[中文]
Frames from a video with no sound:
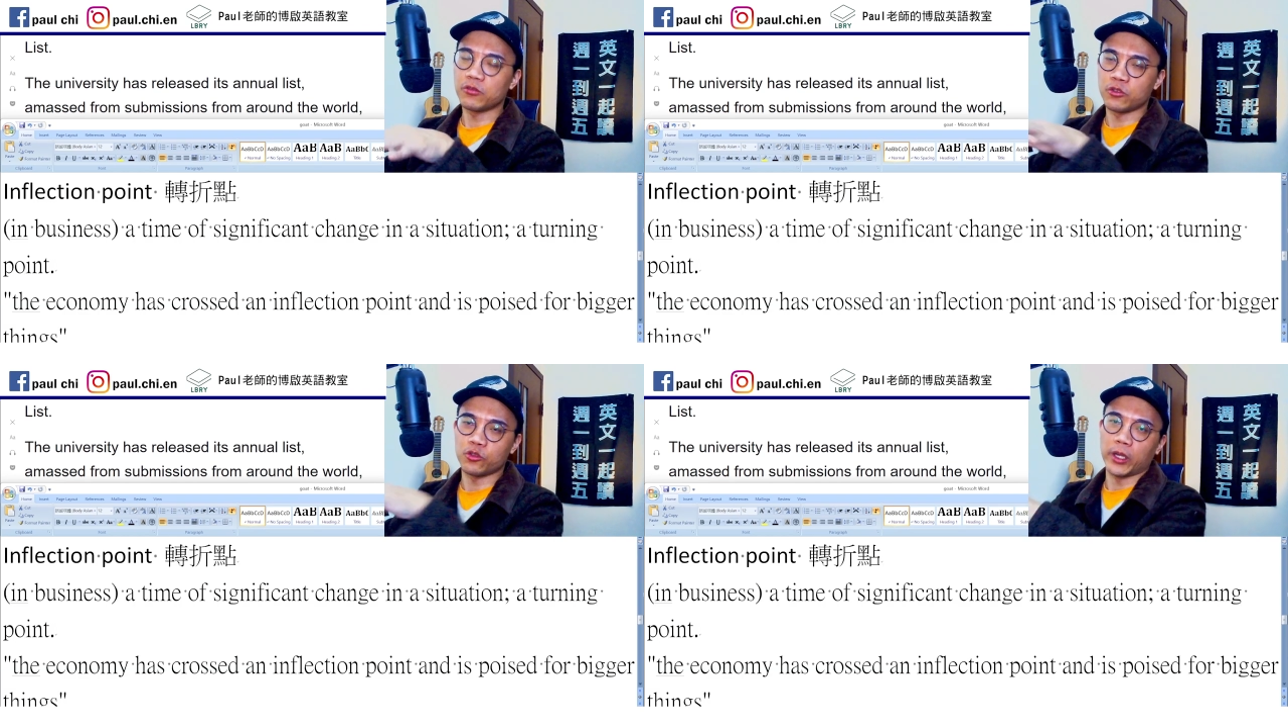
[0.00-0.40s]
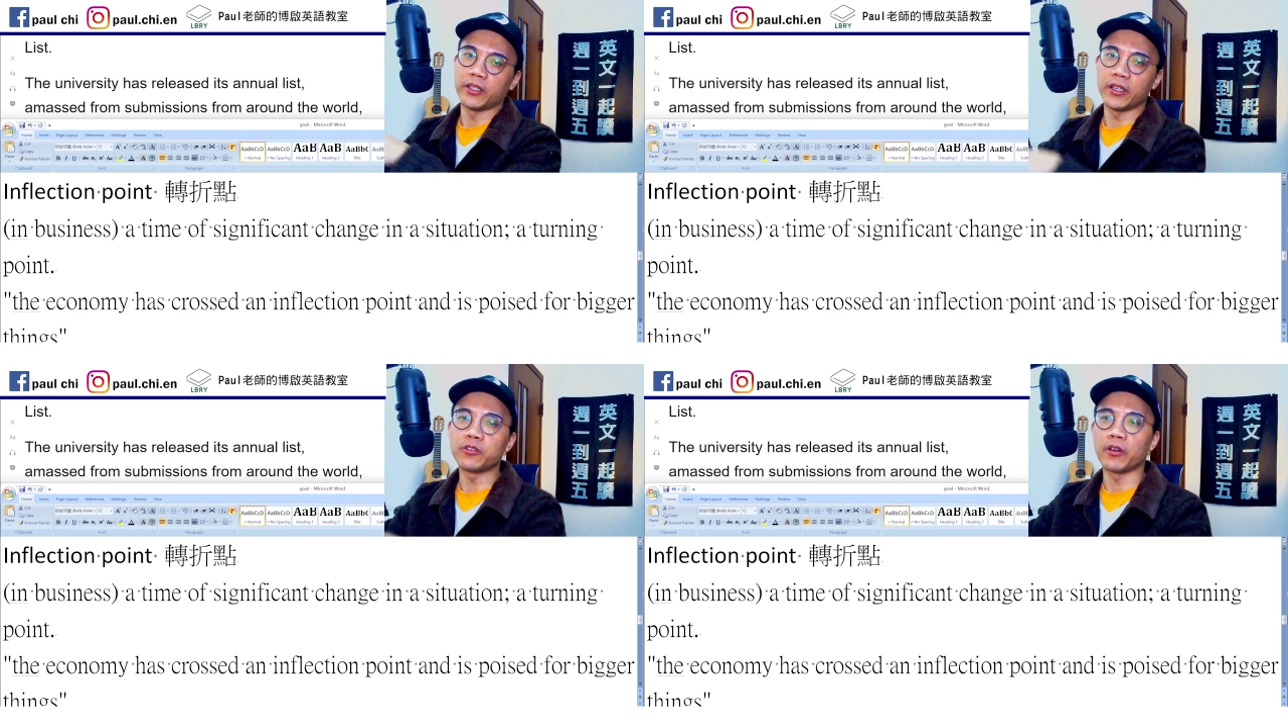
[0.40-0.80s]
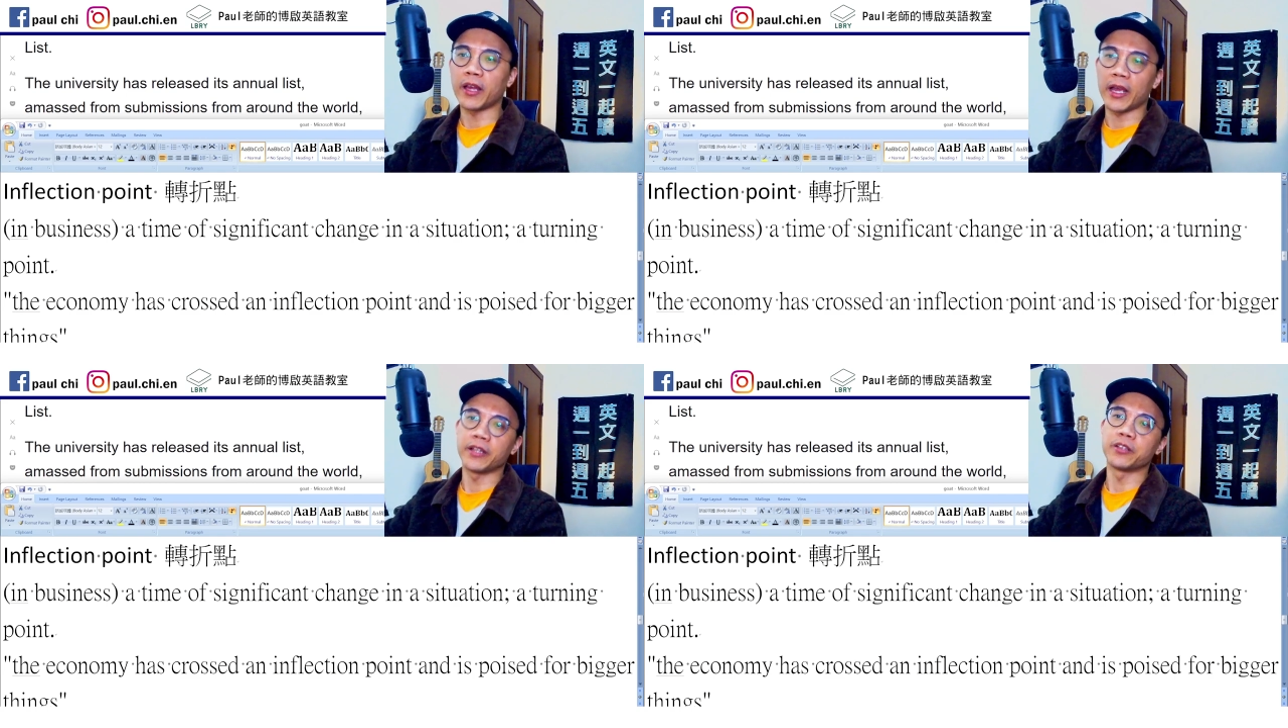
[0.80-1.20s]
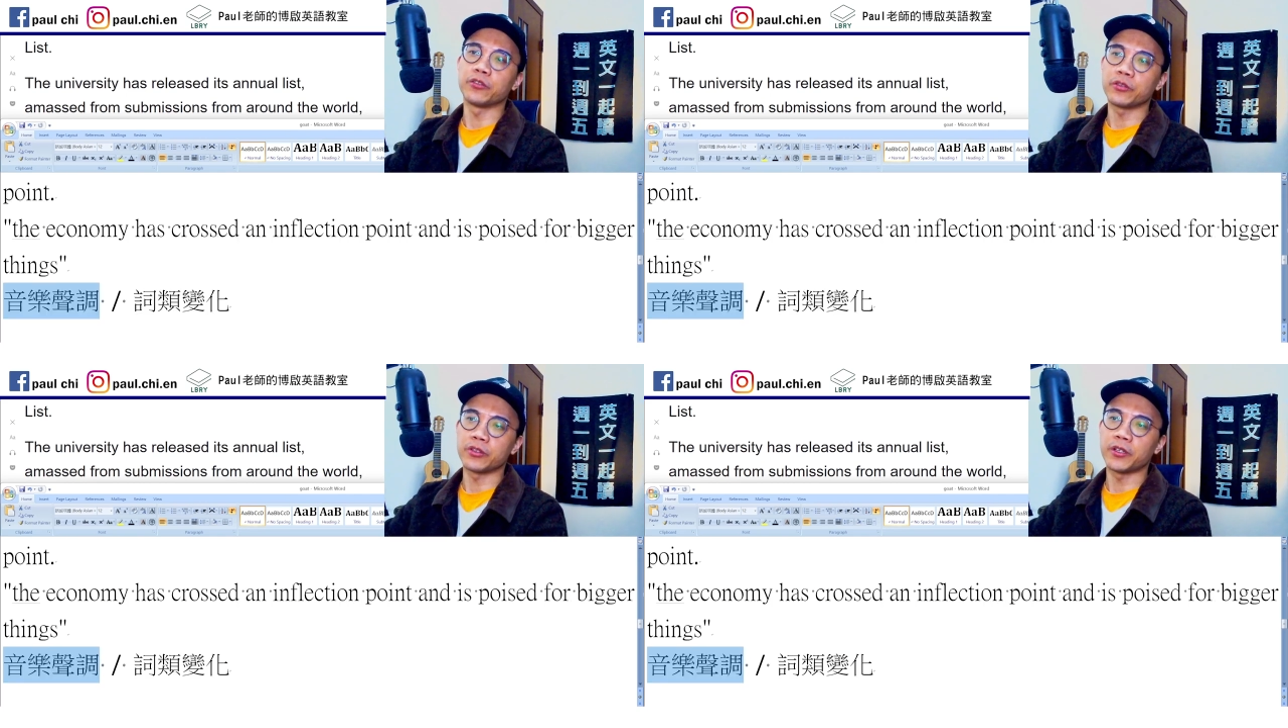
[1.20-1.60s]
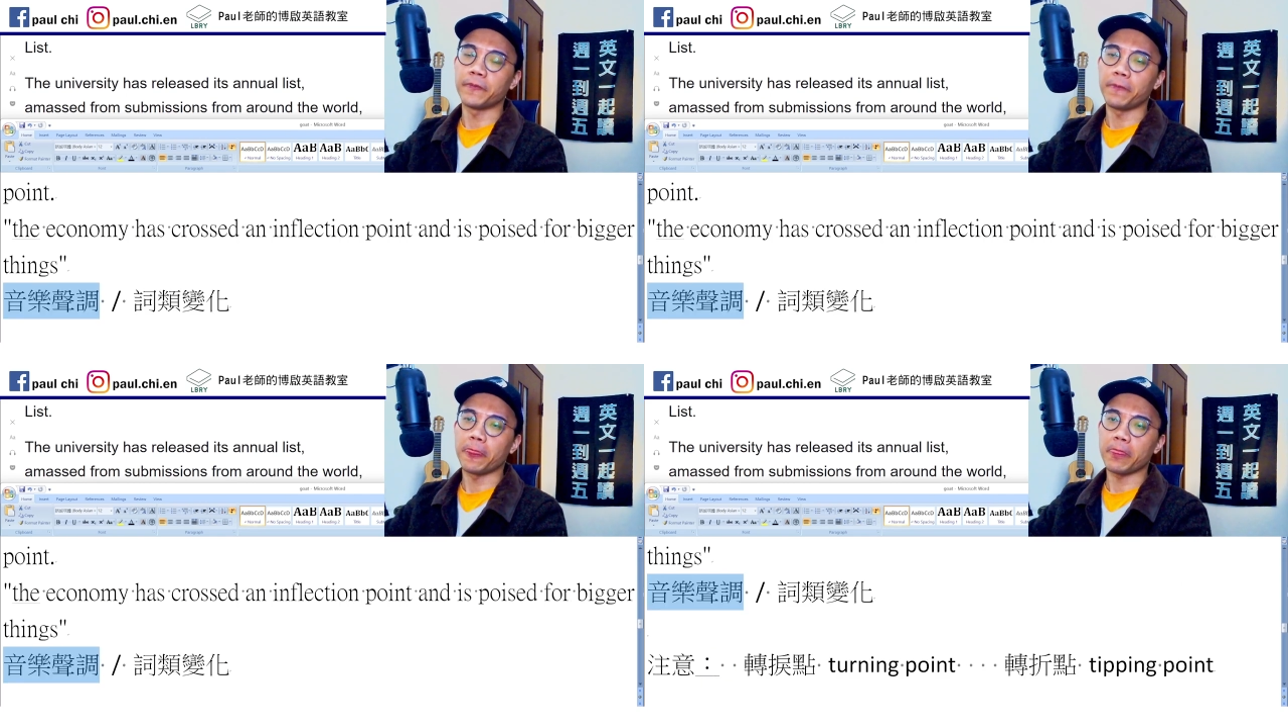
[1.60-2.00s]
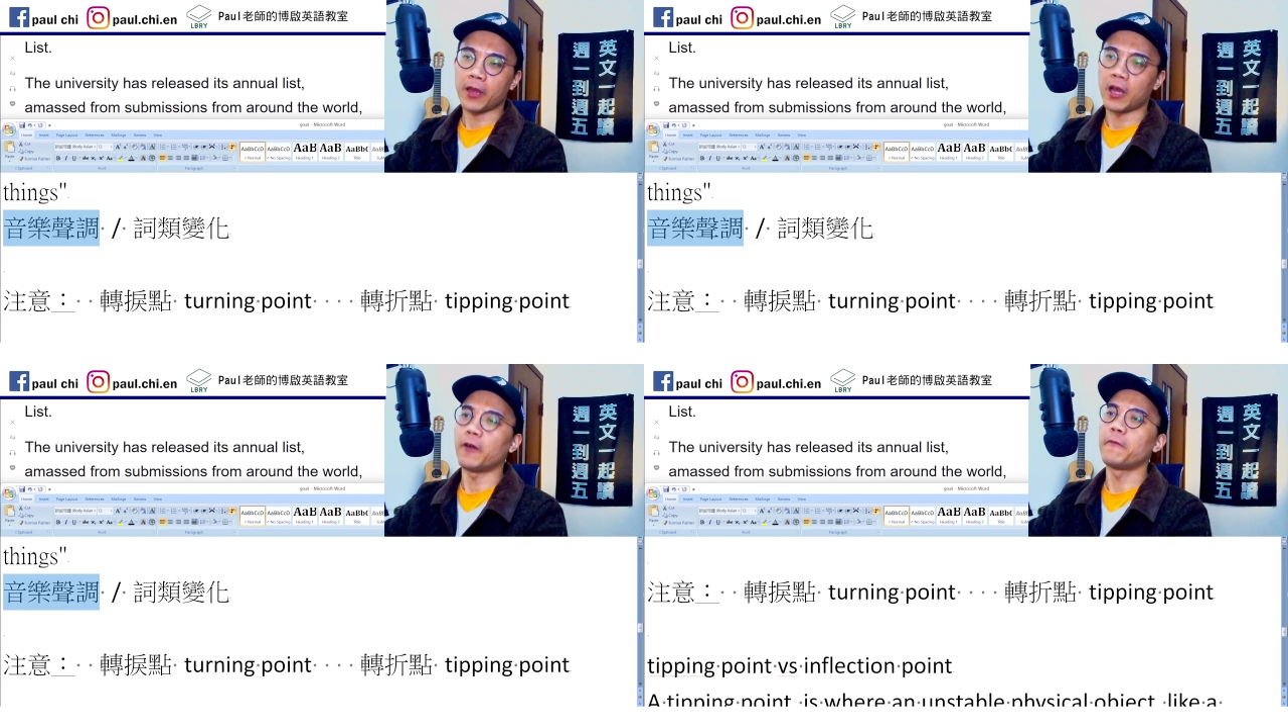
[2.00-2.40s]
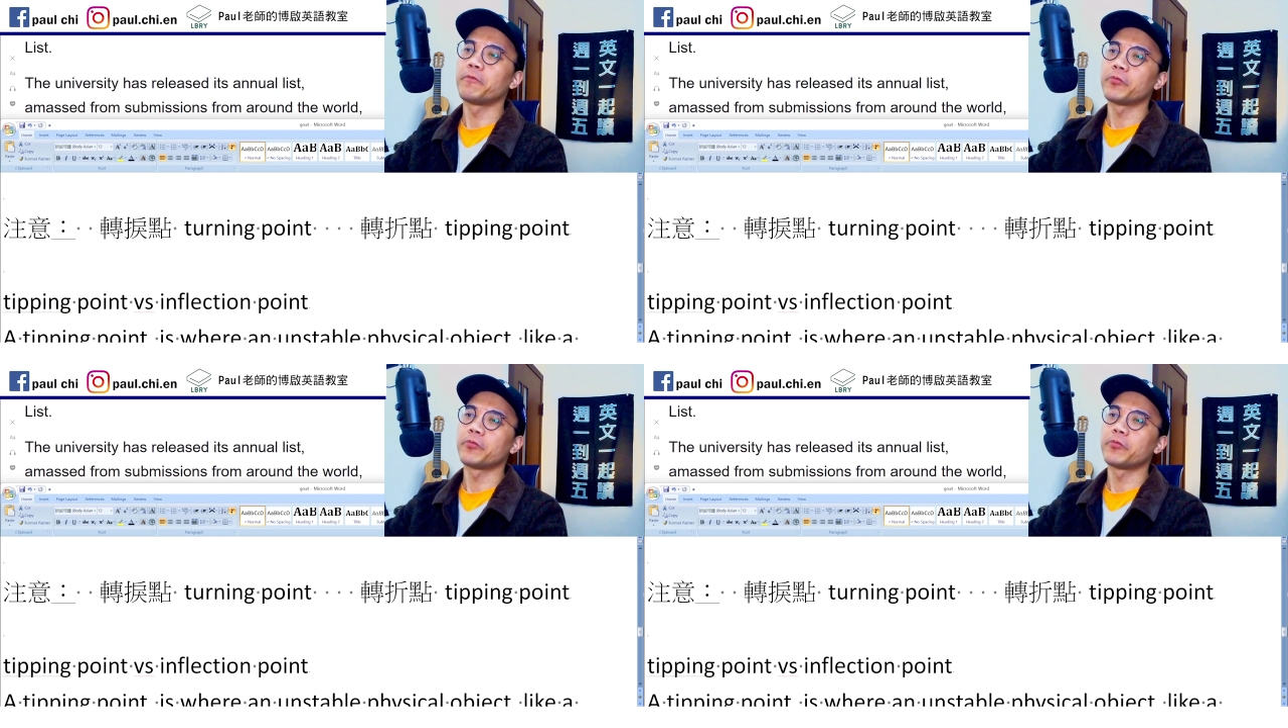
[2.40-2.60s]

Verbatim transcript: 转的一种概念，就是好。